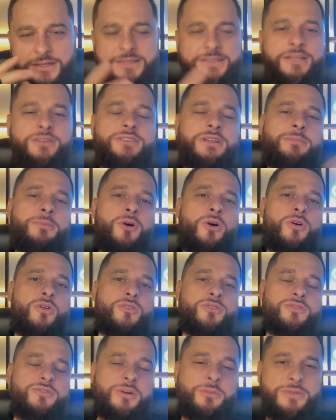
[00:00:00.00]
Então tá
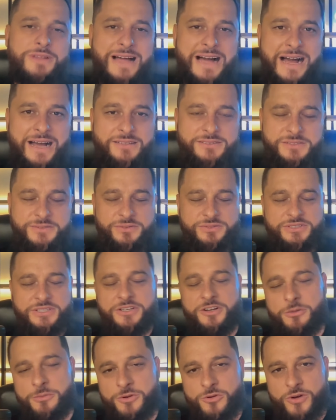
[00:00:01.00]
bom, vamos lá. Se você ainda não me